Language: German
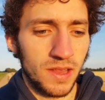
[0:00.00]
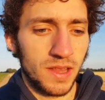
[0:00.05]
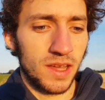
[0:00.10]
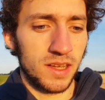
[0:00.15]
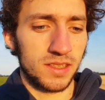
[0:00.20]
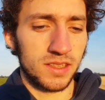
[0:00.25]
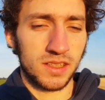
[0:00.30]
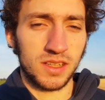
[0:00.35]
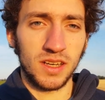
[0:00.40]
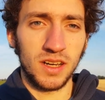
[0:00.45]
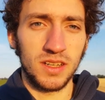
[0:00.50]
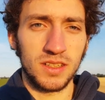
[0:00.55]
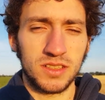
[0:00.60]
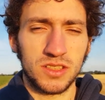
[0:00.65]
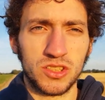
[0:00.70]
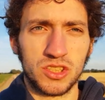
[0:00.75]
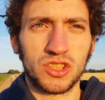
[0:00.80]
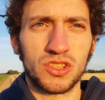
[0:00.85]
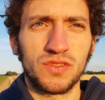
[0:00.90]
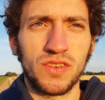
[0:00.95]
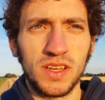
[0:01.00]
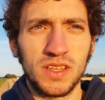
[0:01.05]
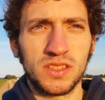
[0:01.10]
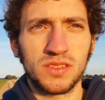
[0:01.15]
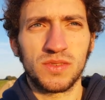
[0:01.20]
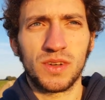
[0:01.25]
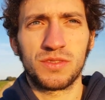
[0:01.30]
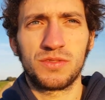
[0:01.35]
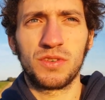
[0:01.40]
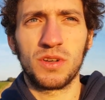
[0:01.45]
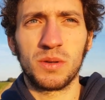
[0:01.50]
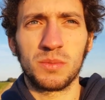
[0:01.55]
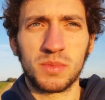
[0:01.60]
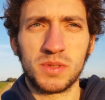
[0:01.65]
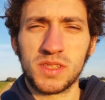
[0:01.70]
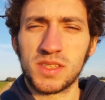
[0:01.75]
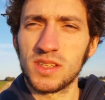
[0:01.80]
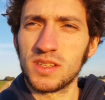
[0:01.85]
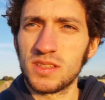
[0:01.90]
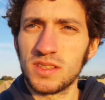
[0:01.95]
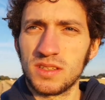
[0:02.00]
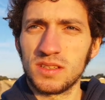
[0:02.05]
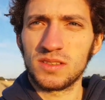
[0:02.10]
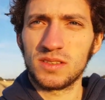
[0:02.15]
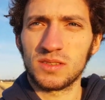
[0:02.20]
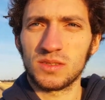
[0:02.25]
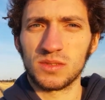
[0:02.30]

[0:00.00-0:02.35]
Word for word: hatte kalten Schweiß und war voll am Zittern.